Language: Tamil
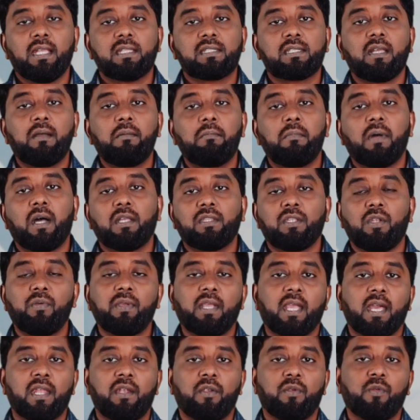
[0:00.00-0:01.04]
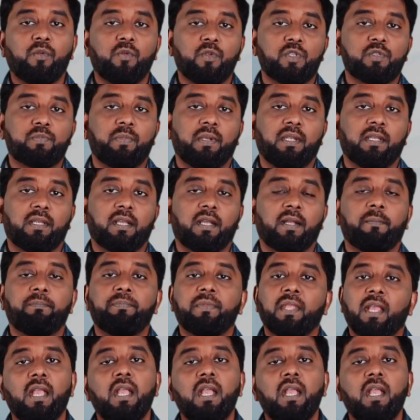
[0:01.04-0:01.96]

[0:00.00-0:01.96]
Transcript: டேஸாக மாதுளையும் கேரட்டையும் யூஸ் பண்ணிக்கோங்க